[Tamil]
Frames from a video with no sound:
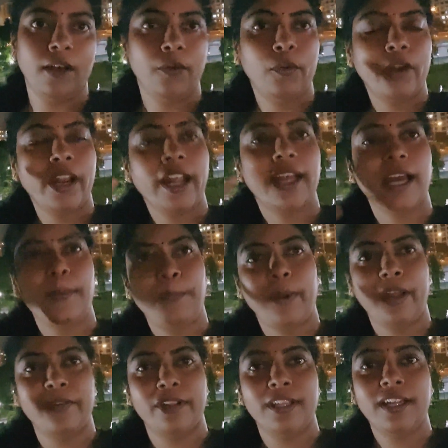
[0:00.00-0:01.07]
உடனே
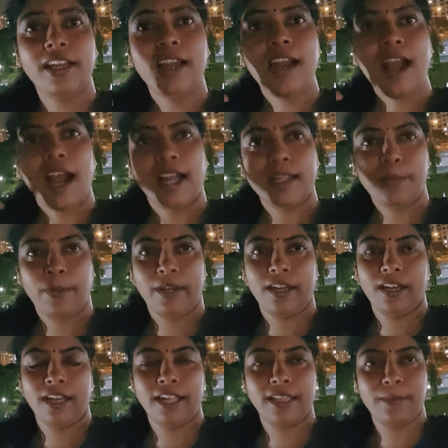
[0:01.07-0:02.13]
கற்பனை வந்து அந்த
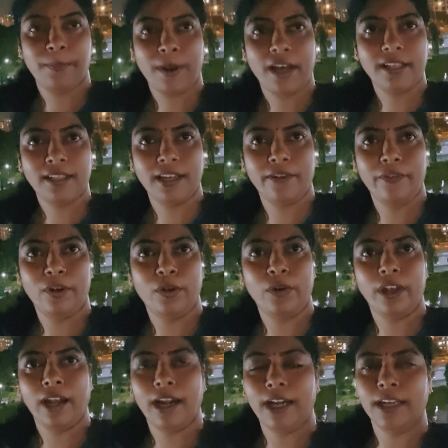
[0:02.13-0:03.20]
பெண்ணை நேற்று பார்த்து
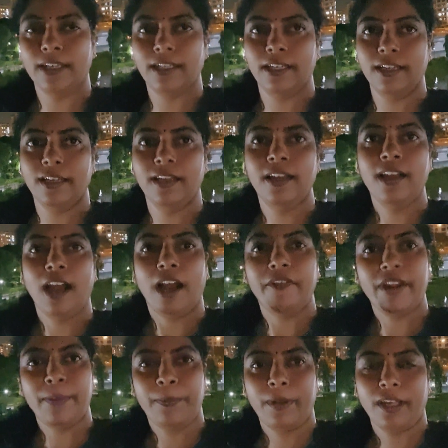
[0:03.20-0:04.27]
அவளுடைய அழகு
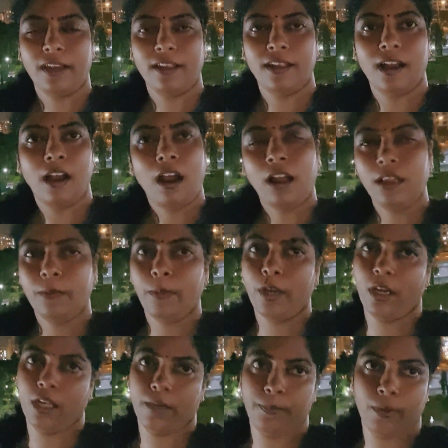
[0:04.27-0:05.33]
அவள் இப்படி இருந்தா அந்த
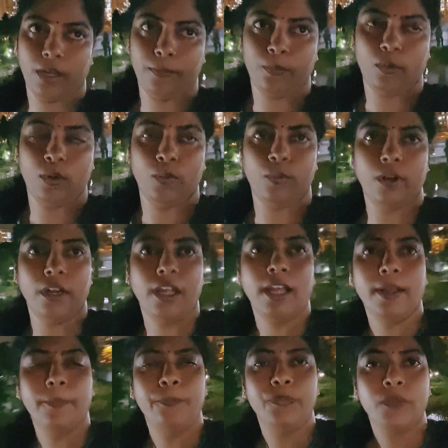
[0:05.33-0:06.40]
மாதிரி கற்பனை போன உடனே
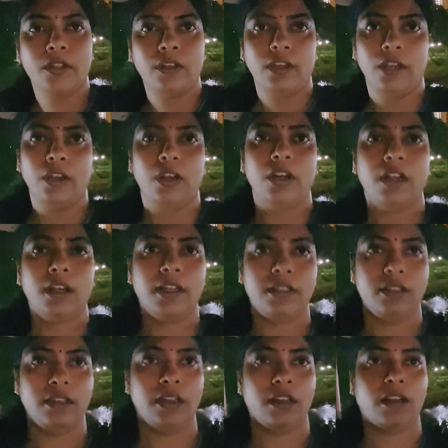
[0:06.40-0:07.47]
என்னடா
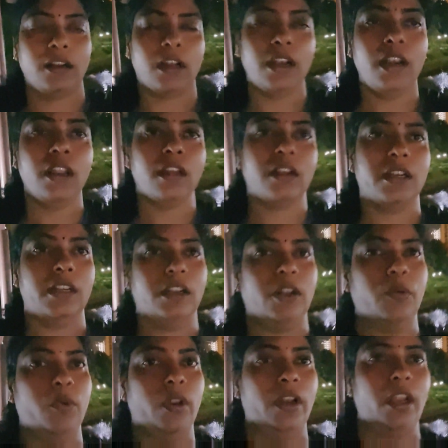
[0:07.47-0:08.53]
அது கண்ணு
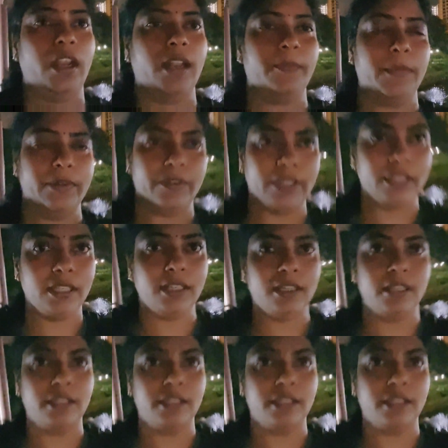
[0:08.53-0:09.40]
கட்டின உடனே நம்ம வந்து